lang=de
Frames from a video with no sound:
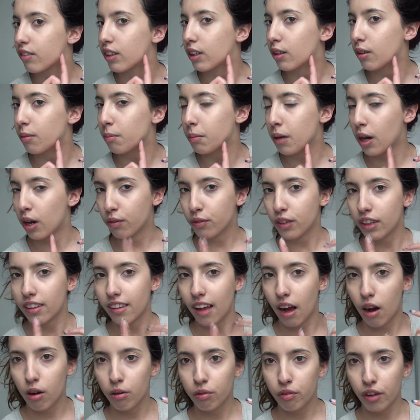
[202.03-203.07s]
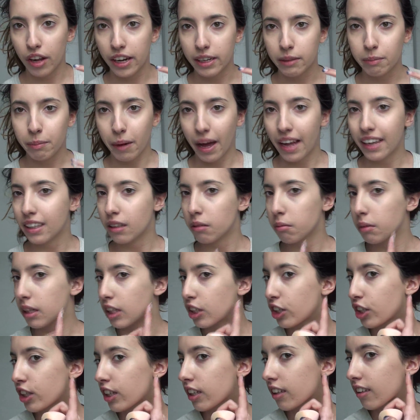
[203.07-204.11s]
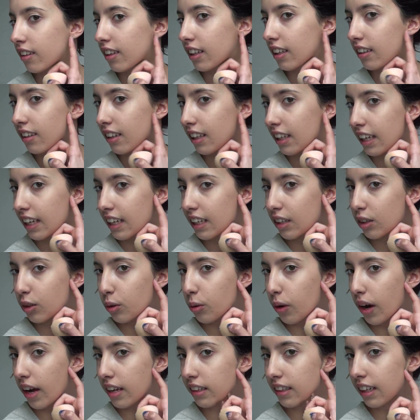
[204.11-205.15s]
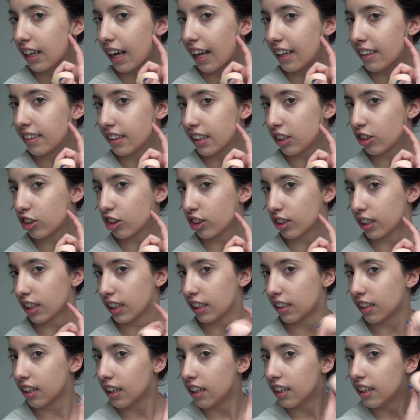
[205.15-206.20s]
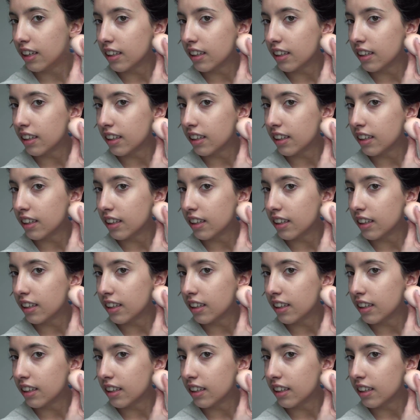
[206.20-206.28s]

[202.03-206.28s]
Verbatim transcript: was mir öfters auffällt bei anderen Menschen, ist, dass hier so ein Rand entsteht.